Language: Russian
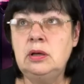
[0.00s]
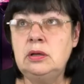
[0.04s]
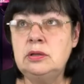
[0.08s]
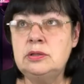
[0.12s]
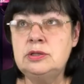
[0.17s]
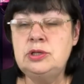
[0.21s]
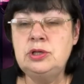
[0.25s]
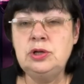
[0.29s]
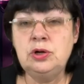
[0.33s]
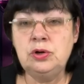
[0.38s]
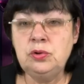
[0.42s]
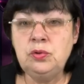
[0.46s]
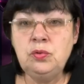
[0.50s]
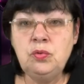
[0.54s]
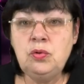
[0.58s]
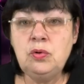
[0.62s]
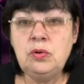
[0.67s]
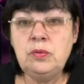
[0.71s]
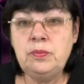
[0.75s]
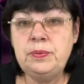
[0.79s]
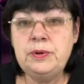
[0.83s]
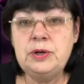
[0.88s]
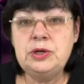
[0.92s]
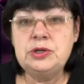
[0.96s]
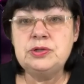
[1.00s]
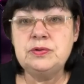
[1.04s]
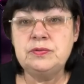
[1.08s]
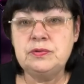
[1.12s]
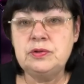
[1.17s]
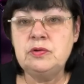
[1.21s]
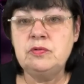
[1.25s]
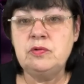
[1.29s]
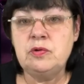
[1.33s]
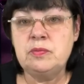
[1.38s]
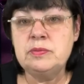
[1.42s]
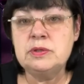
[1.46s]
зерно. Mm-hmm. Прежде
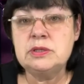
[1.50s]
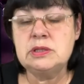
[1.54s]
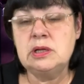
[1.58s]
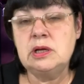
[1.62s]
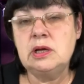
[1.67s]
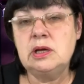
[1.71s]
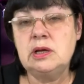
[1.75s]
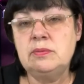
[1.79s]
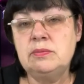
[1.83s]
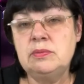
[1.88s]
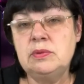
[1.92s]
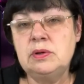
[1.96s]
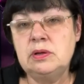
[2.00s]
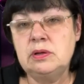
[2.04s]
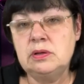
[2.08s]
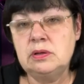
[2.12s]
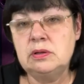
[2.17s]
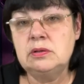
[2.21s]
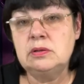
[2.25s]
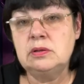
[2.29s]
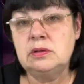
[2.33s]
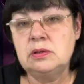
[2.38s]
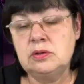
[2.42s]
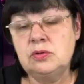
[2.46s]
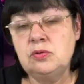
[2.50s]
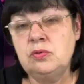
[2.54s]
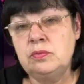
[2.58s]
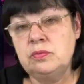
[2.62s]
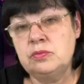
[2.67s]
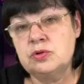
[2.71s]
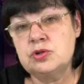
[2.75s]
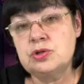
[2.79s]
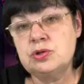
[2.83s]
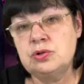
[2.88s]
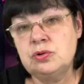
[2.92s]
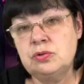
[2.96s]
всего мы знаем о
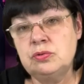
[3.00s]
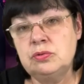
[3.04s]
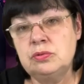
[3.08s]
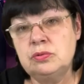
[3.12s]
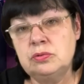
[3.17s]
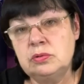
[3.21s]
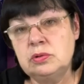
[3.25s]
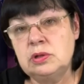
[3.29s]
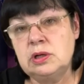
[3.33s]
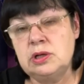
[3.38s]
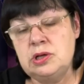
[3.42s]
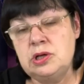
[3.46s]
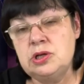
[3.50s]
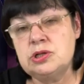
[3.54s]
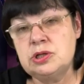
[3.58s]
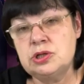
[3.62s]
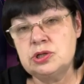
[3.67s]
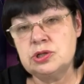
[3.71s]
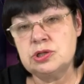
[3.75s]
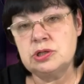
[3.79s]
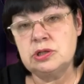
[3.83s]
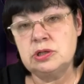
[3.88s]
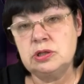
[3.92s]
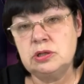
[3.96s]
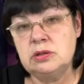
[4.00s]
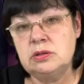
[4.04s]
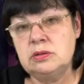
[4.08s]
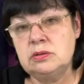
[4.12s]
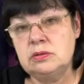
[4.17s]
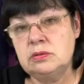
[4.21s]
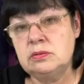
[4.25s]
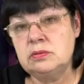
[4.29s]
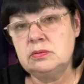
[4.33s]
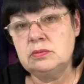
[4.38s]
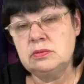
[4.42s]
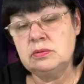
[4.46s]
том, что, конечно
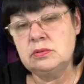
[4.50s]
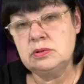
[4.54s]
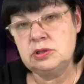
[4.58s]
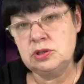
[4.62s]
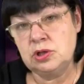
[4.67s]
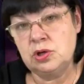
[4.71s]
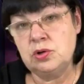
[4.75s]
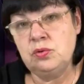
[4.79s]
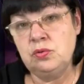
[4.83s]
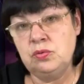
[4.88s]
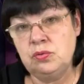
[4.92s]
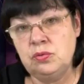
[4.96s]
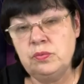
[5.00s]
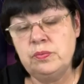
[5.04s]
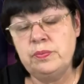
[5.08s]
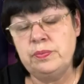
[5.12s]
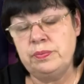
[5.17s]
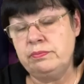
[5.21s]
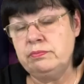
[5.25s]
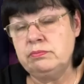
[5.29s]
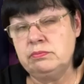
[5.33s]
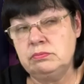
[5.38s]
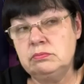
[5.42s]
же, зерно